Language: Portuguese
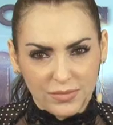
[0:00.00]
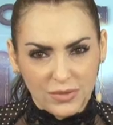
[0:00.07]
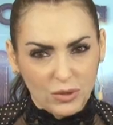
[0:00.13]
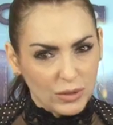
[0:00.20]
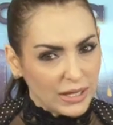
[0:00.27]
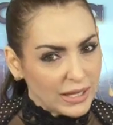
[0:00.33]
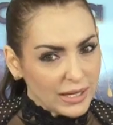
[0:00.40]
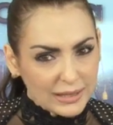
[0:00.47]

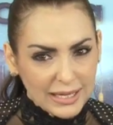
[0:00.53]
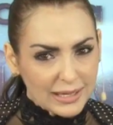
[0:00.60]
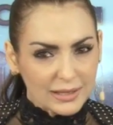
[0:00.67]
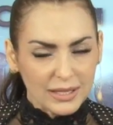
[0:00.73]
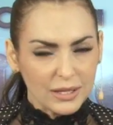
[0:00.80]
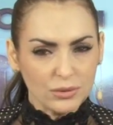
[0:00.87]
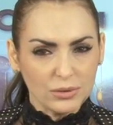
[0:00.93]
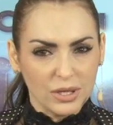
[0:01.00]
não é da
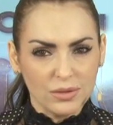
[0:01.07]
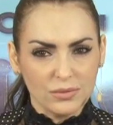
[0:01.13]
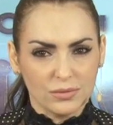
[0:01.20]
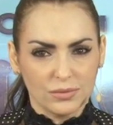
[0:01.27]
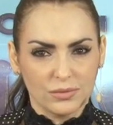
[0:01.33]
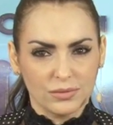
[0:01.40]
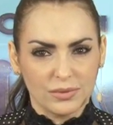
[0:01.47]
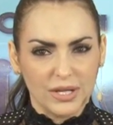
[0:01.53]
Cleo, não,
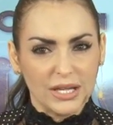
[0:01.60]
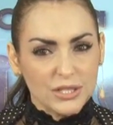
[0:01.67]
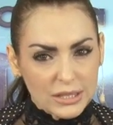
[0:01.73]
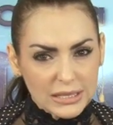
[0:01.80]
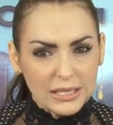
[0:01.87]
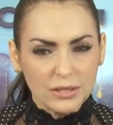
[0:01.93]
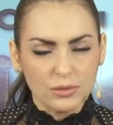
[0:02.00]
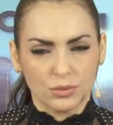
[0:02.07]
é de
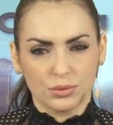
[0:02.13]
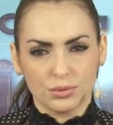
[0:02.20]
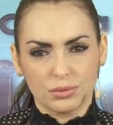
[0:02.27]
Deus.